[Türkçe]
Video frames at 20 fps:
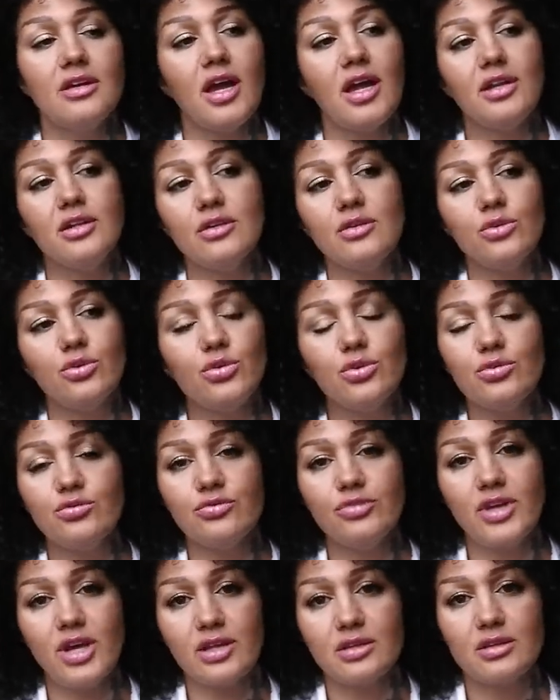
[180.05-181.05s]
Yani
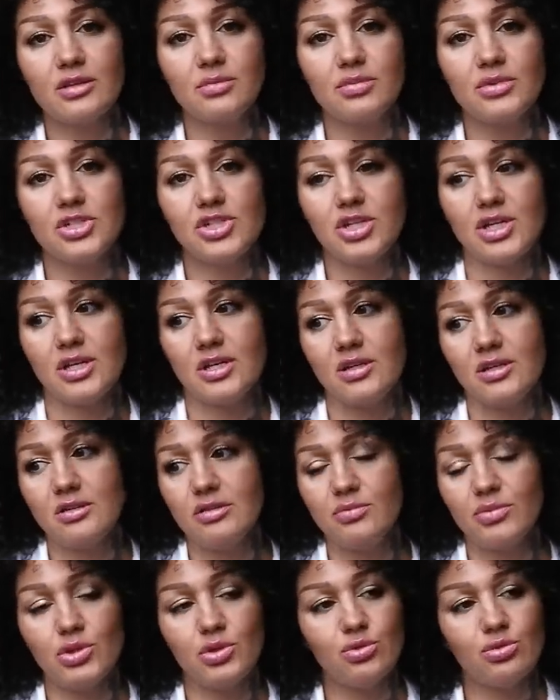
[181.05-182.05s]
uygun fiyatlı bir
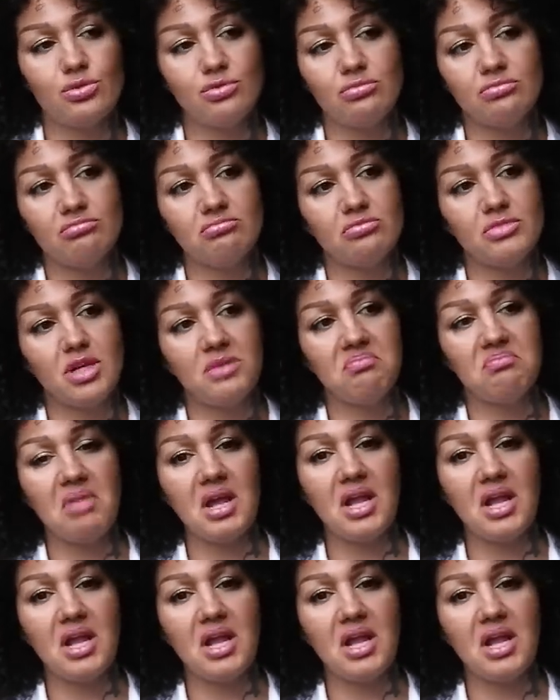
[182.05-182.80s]
şey, bir ürün. Yani